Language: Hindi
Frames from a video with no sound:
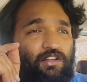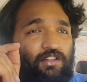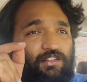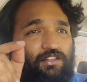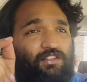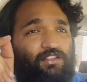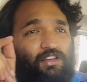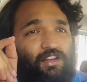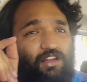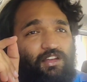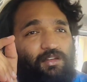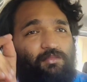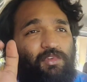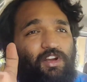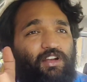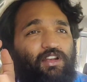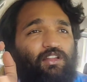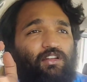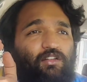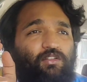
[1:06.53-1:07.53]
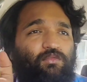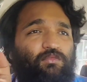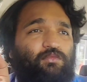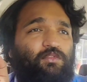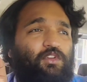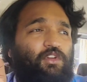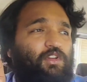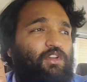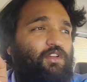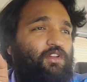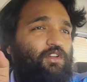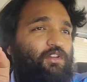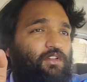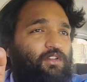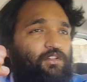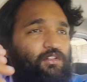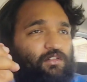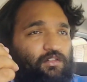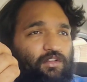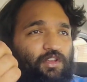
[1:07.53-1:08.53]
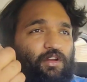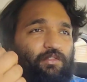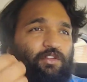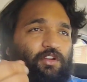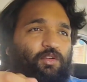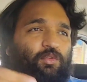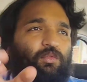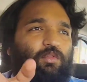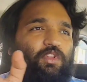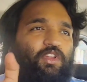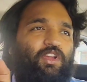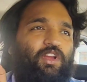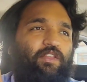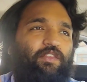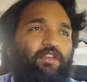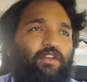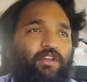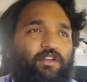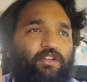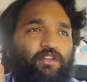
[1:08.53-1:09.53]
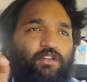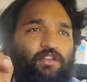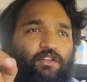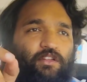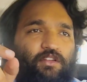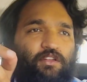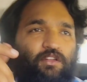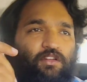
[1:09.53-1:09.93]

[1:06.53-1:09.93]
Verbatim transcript: एसी चला के बैठा रहा हूँ या फिर ड्यूटी आता है